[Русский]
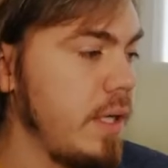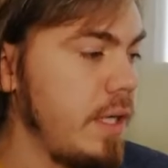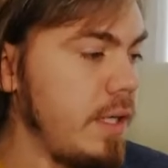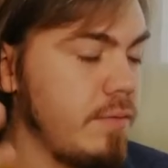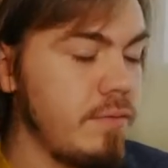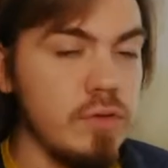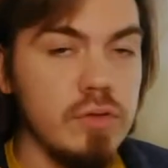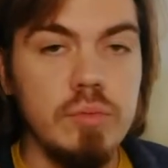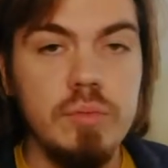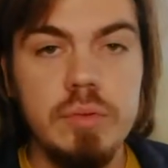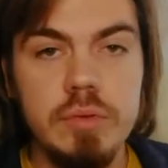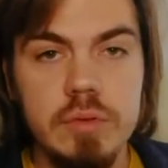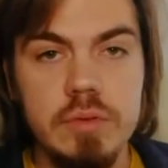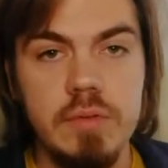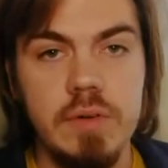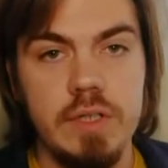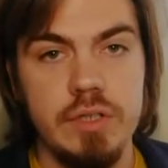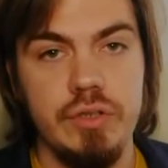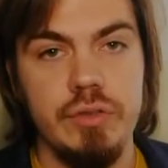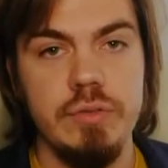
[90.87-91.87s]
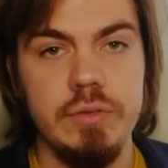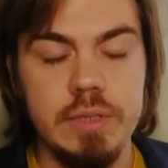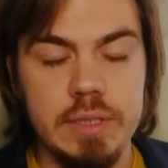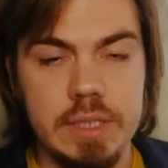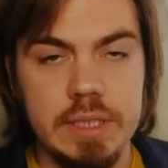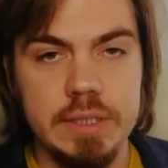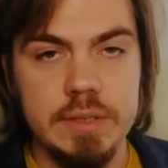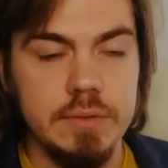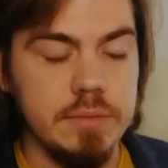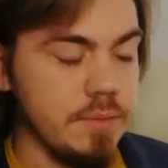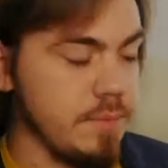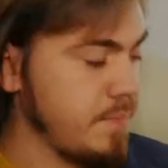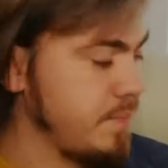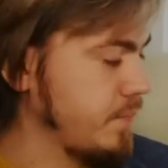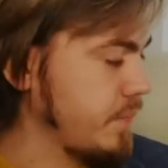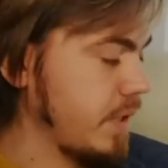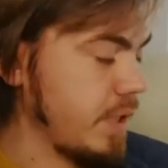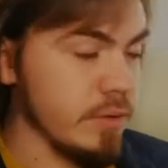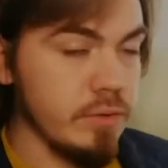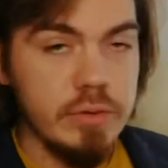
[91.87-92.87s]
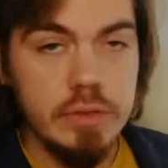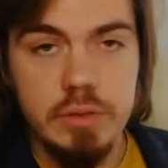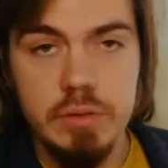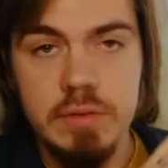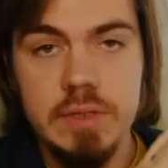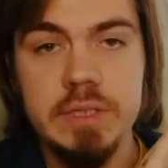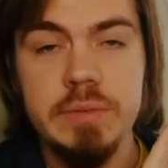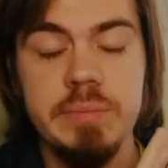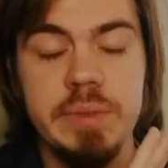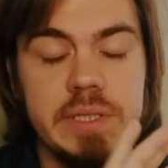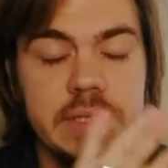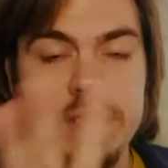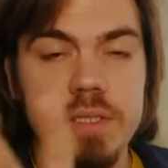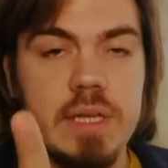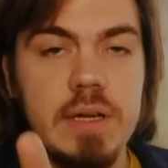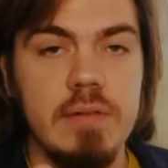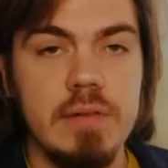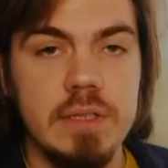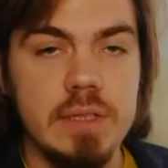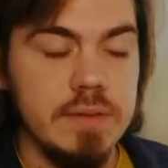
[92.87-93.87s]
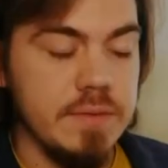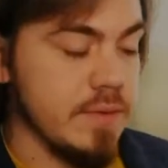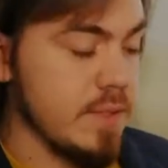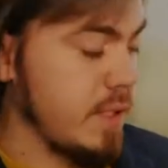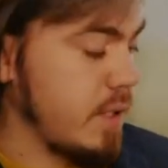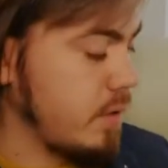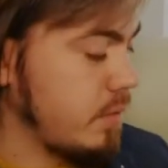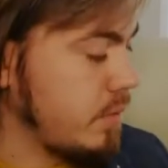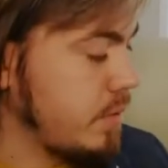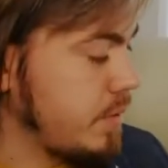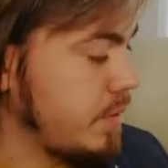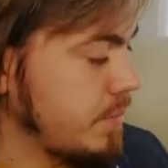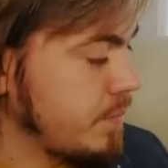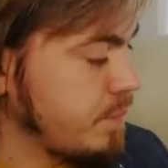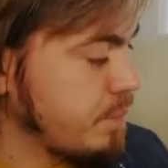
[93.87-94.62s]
и в любую вашу краску, которая у вас представлена в салоне.